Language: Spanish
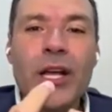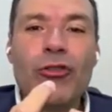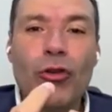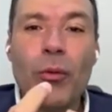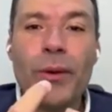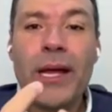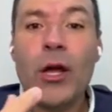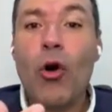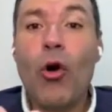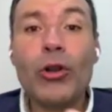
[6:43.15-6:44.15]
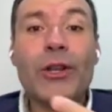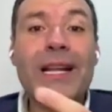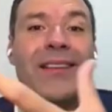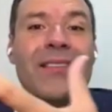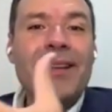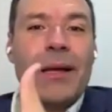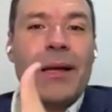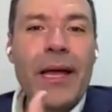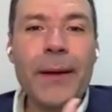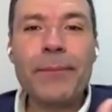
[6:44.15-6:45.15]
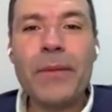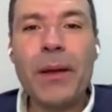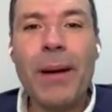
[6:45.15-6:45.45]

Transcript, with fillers: sobre otras eh,